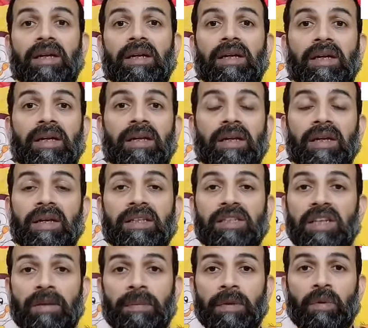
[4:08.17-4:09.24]
रहे हैं
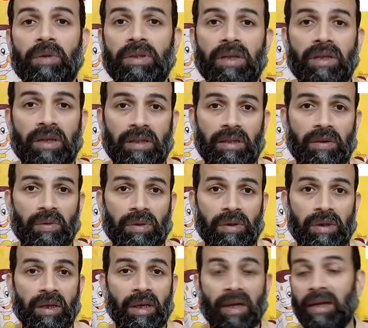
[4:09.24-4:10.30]
इसलिए हमें कोई दिक्कत नहीं होती